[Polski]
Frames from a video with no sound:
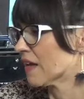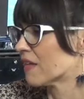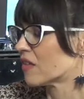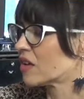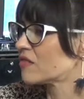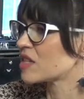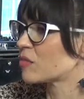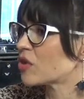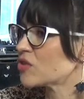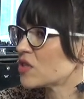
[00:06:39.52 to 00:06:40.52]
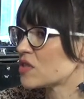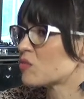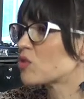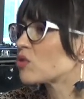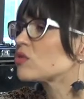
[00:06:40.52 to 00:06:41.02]
No ale w samolocie jest
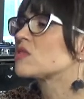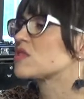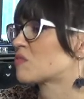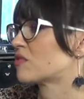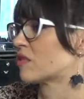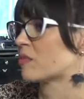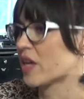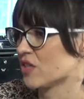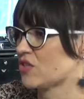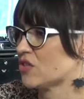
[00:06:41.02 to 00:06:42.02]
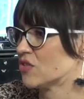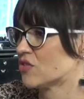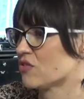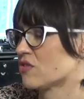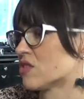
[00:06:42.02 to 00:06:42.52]
mi trudno sobie
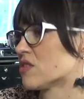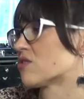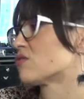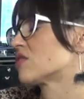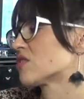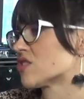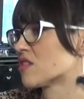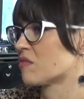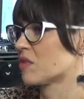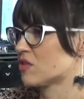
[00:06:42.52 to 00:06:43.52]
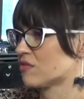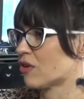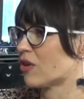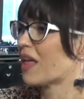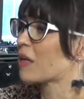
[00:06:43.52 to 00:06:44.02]
wyobrazić, że co drugie siedzenie będzie wolne,